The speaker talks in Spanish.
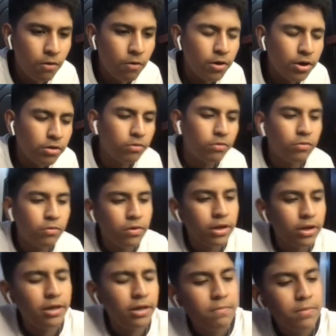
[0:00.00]
hoy con
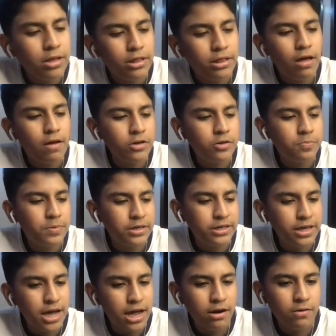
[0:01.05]
un invitado
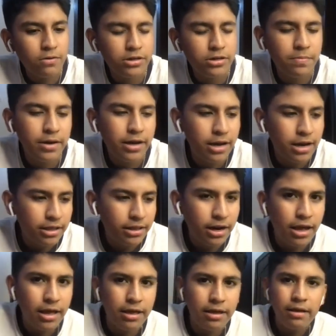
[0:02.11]
especial, José Miguel
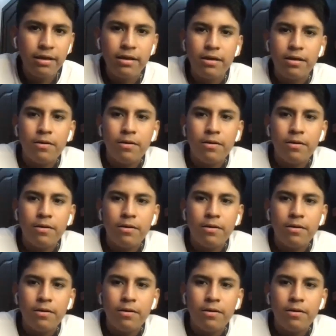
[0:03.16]
Andrade.